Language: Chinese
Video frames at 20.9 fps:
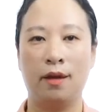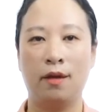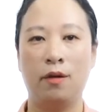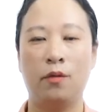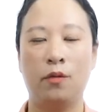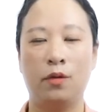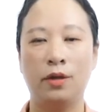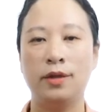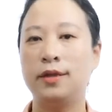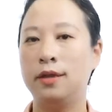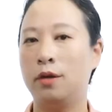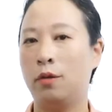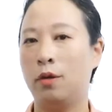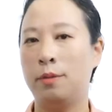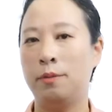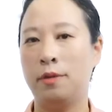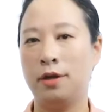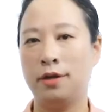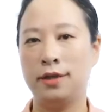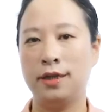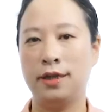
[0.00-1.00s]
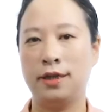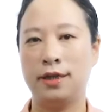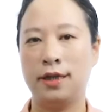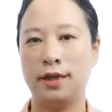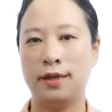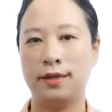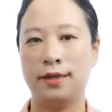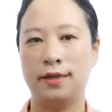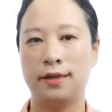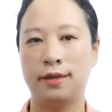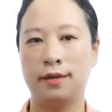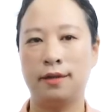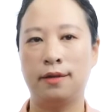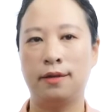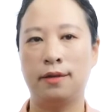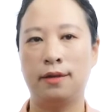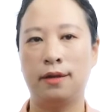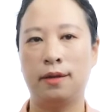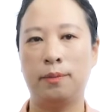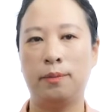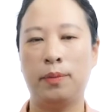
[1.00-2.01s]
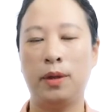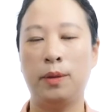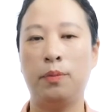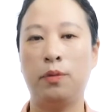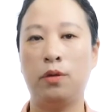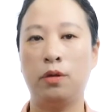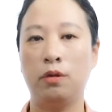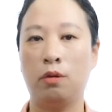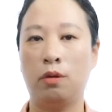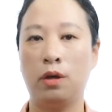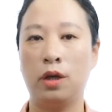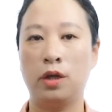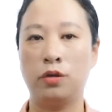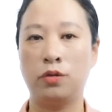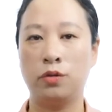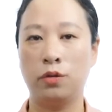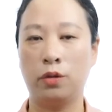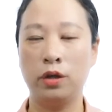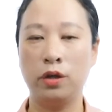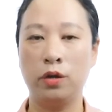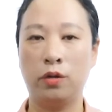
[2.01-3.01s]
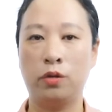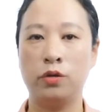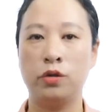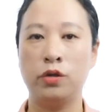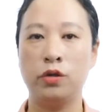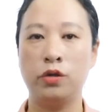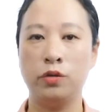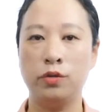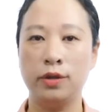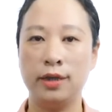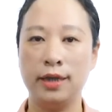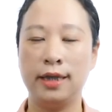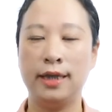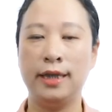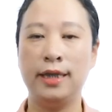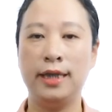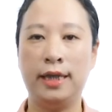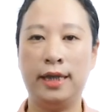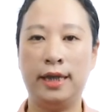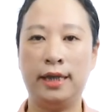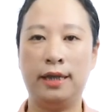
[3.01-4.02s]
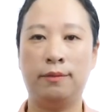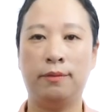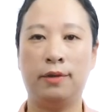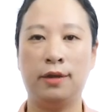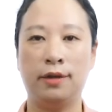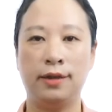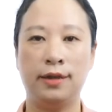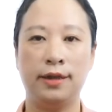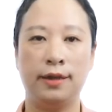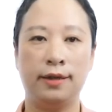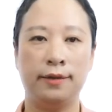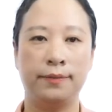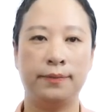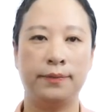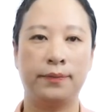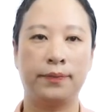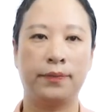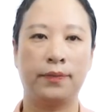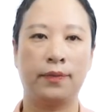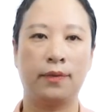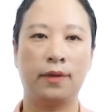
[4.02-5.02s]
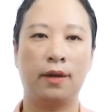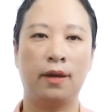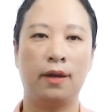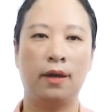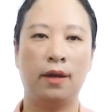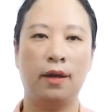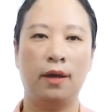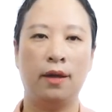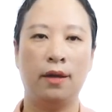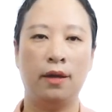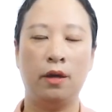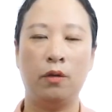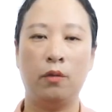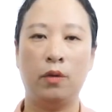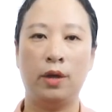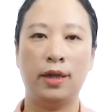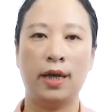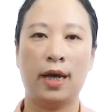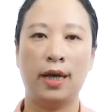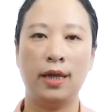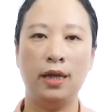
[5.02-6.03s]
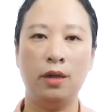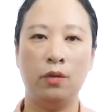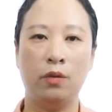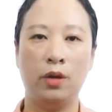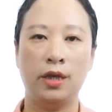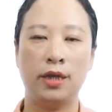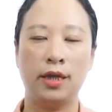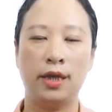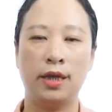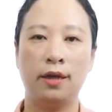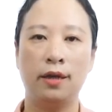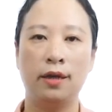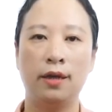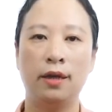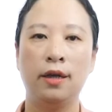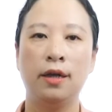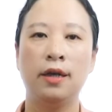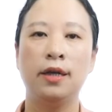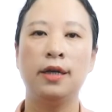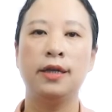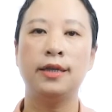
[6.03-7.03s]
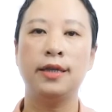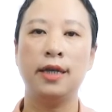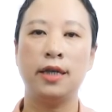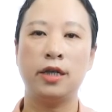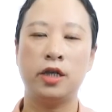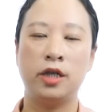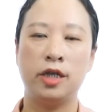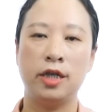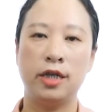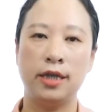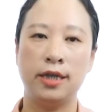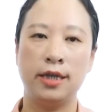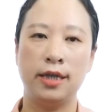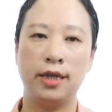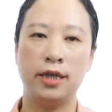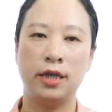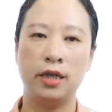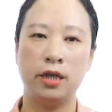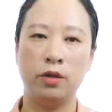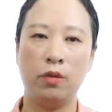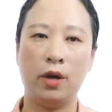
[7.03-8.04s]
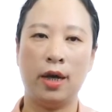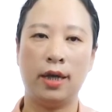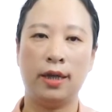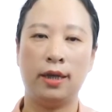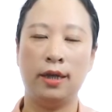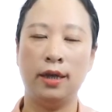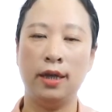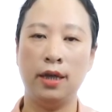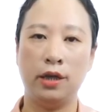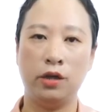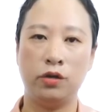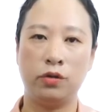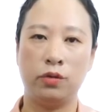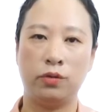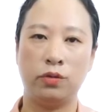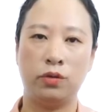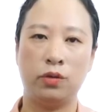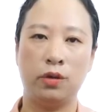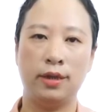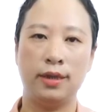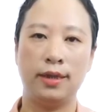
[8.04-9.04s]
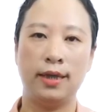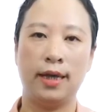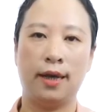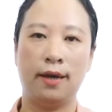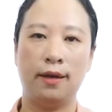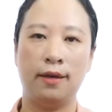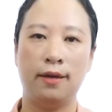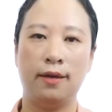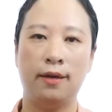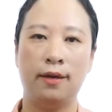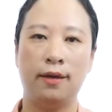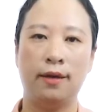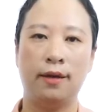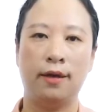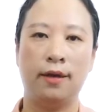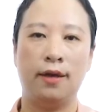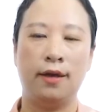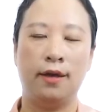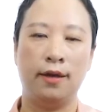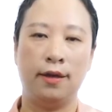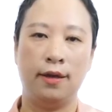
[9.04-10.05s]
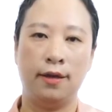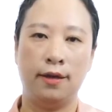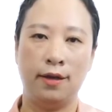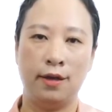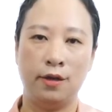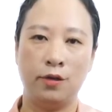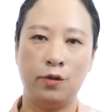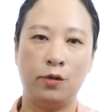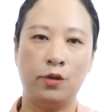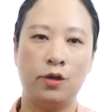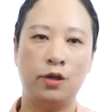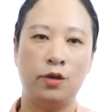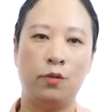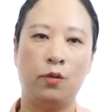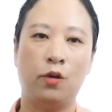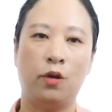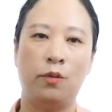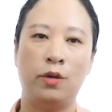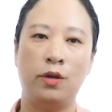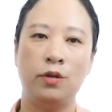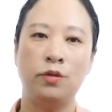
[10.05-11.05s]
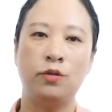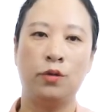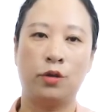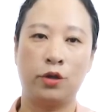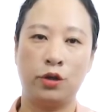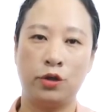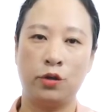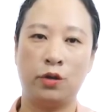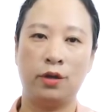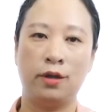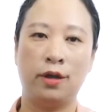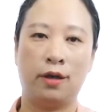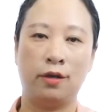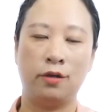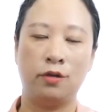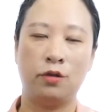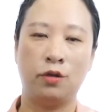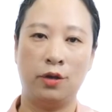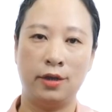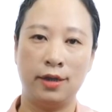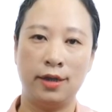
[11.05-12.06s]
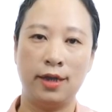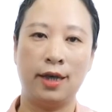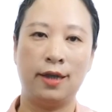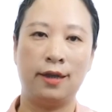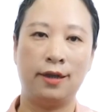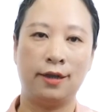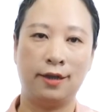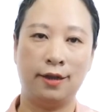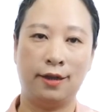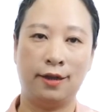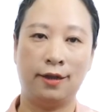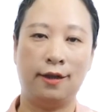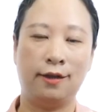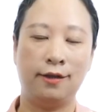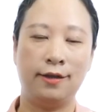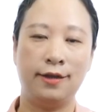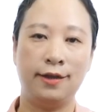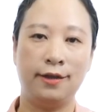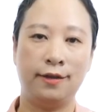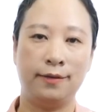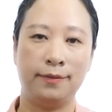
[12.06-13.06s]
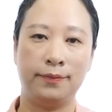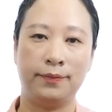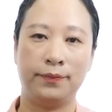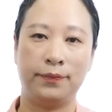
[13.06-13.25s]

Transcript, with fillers: 我喜欢“梦境”这个词，被剥夺了所有抒情意义的梦境，因为它意味着现实世界之外的另一种存在，也就是我们所说的存在的可能性。